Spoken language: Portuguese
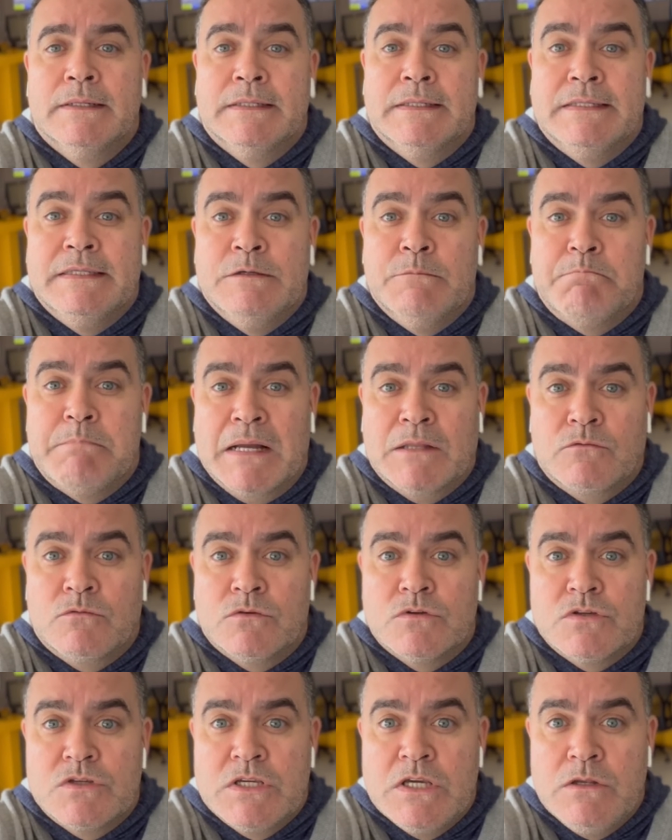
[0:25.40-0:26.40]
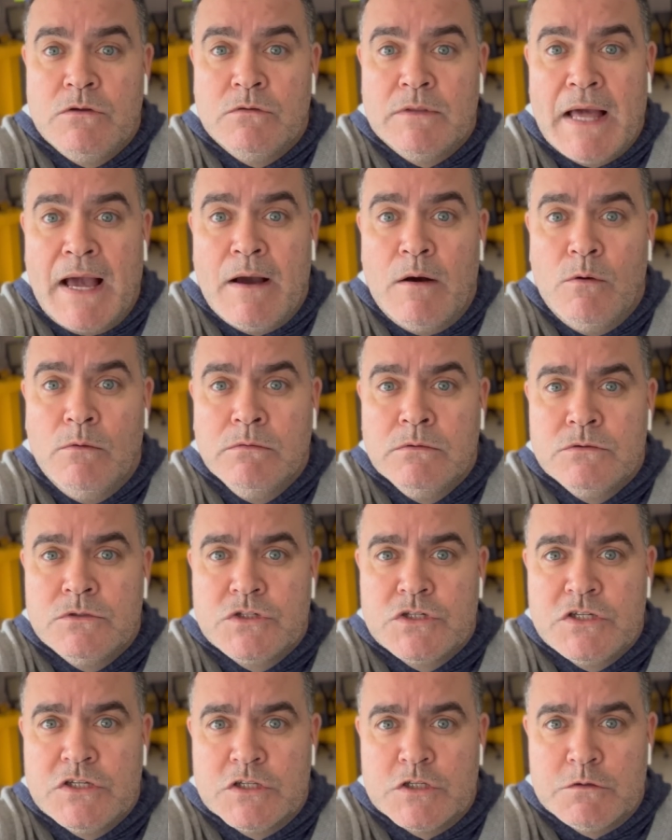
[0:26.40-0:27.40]
e o patrocínio da
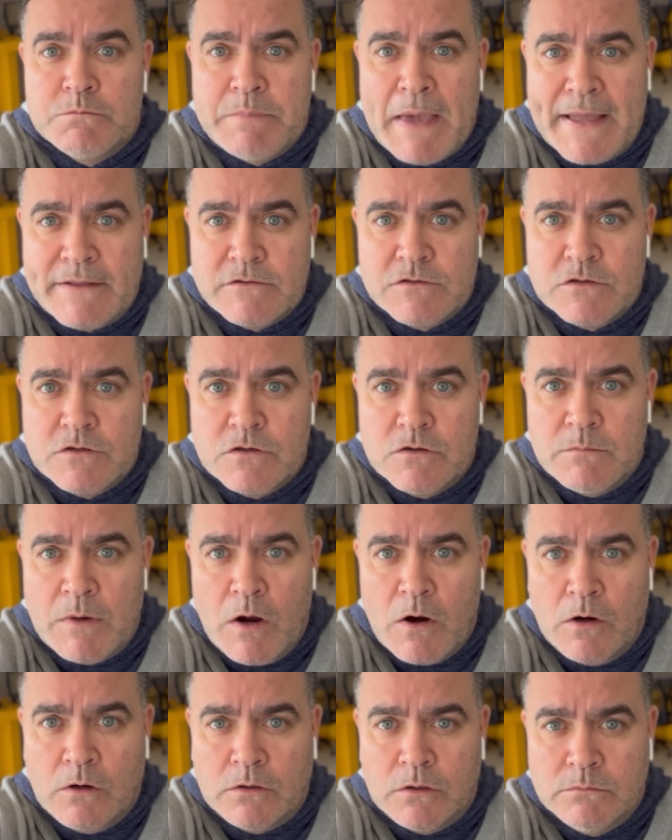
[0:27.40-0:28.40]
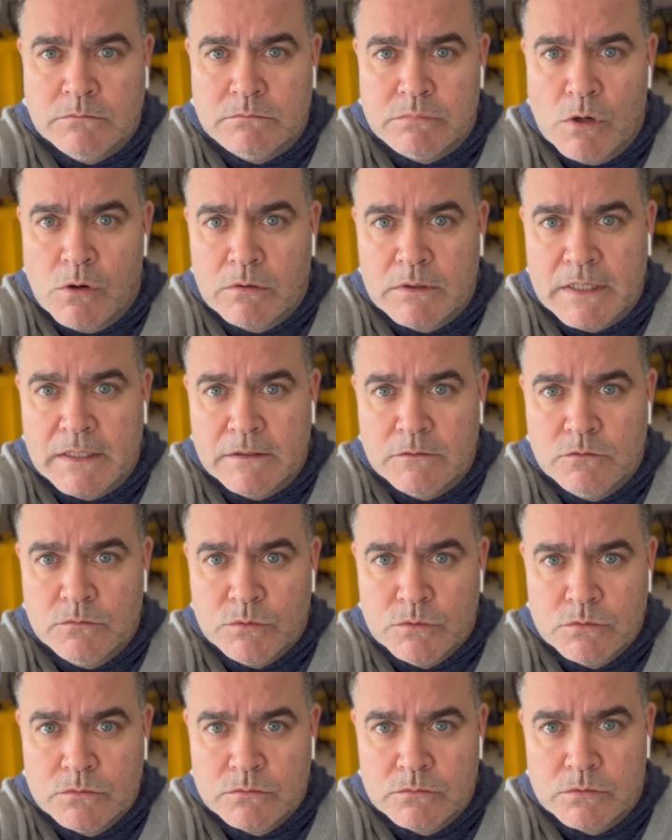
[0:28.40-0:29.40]
1xBet, o maior home broker do
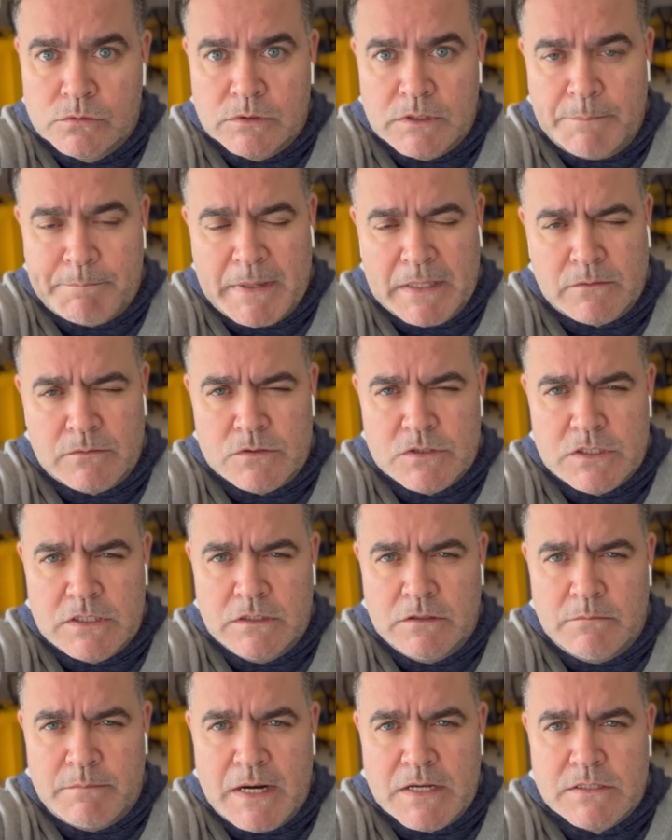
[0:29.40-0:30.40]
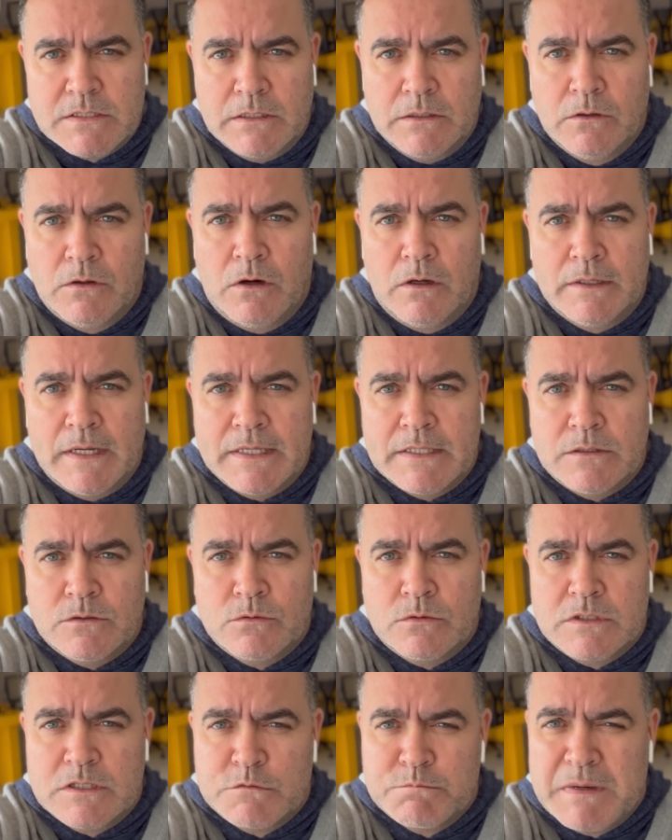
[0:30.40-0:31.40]
mundo, que patrocina o Barcelona
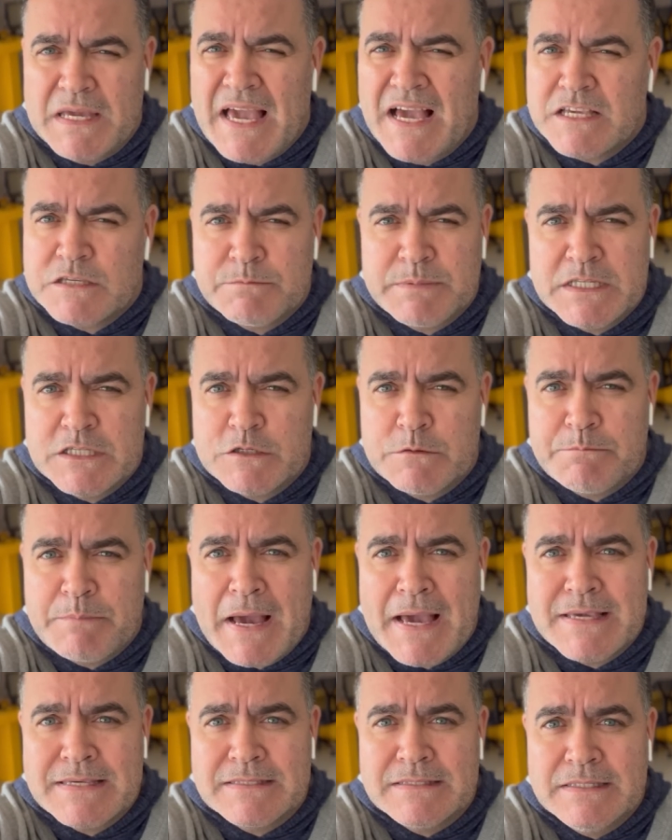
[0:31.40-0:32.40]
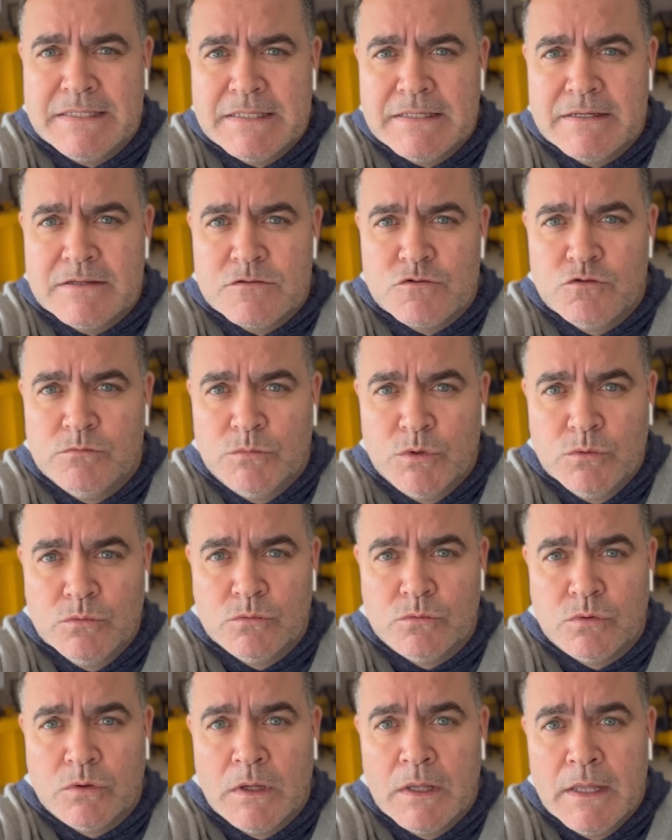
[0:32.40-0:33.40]
e as principais ligas do
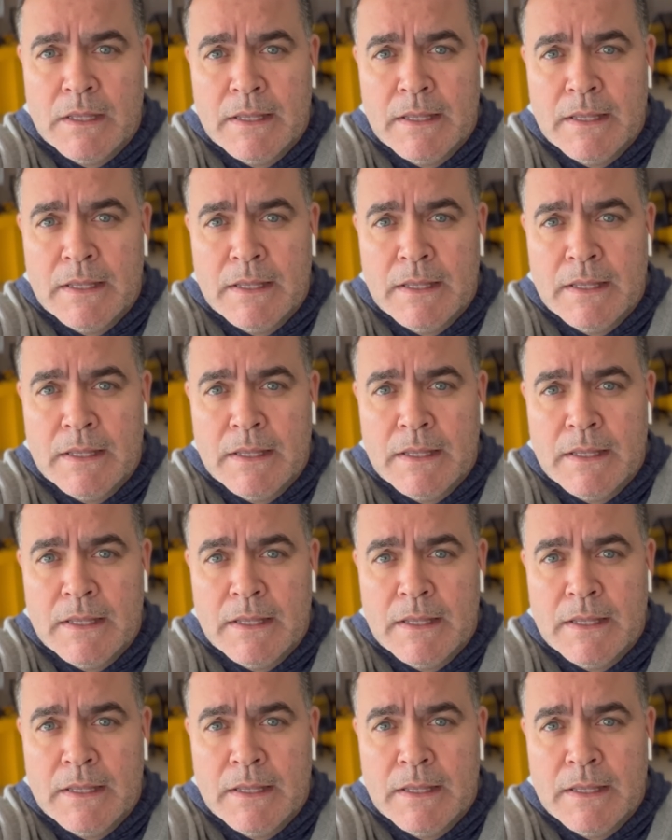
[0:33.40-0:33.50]
mundo.